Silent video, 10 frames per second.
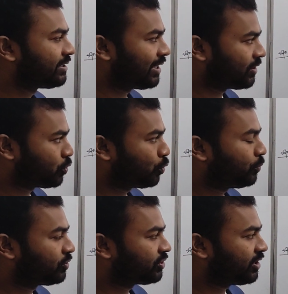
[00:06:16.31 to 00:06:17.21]
সাতশো
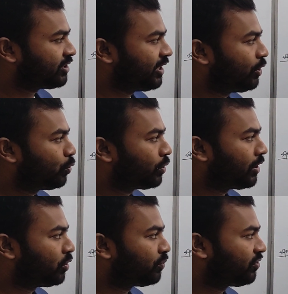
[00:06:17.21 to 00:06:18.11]
পঞ্চাশ ইন্টু
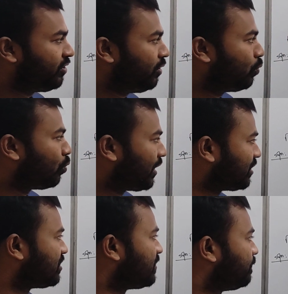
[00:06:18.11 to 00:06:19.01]
টেন থ্রি ওয়াট